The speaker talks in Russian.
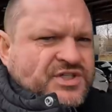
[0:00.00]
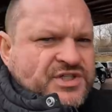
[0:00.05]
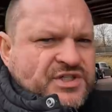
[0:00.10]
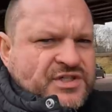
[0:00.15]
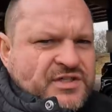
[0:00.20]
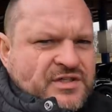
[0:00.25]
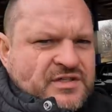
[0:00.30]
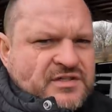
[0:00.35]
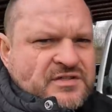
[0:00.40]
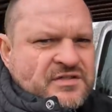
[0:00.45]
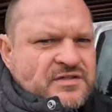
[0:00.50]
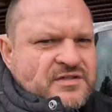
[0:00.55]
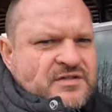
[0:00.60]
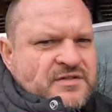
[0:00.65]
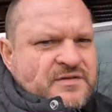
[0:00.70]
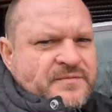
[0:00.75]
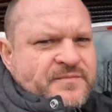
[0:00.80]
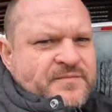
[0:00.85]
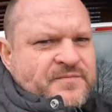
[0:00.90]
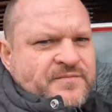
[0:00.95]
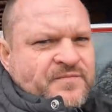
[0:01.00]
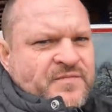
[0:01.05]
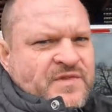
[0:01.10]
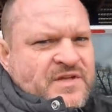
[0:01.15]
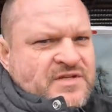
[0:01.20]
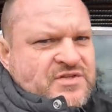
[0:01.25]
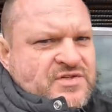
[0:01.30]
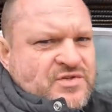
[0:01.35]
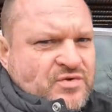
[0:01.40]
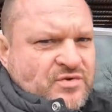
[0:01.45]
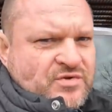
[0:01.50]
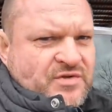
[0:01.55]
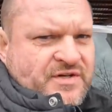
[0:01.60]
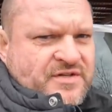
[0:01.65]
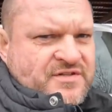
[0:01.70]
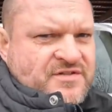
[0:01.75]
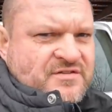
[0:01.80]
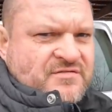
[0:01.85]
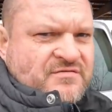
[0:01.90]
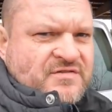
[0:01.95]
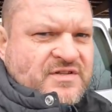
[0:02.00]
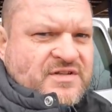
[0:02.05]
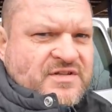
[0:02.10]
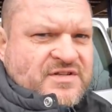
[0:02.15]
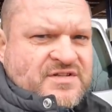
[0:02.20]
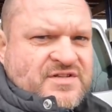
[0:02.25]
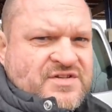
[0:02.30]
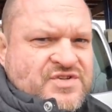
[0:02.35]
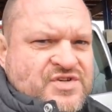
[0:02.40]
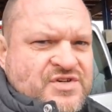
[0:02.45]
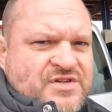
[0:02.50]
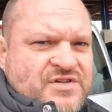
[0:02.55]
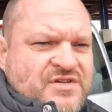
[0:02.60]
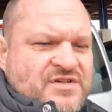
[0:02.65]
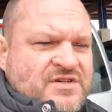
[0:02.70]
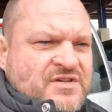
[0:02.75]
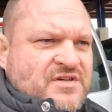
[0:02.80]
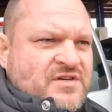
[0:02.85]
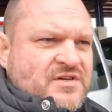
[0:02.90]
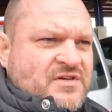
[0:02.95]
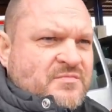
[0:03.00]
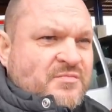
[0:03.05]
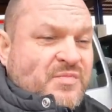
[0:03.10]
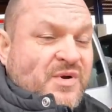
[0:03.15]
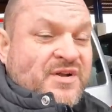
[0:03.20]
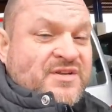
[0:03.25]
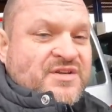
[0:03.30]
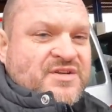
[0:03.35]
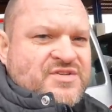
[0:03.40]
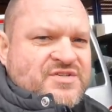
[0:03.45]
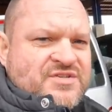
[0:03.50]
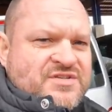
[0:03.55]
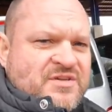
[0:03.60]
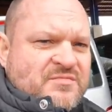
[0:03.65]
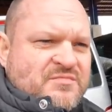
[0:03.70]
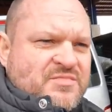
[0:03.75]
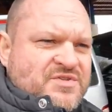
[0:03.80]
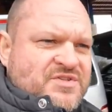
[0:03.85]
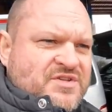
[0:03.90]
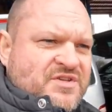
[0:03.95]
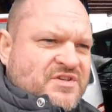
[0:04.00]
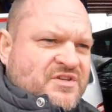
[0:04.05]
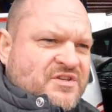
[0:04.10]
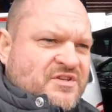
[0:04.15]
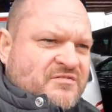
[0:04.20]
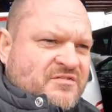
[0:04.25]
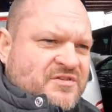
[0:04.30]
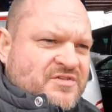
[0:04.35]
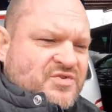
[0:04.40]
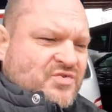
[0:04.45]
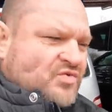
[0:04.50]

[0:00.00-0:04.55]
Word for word: машина. 132 тысячи. Практически без единого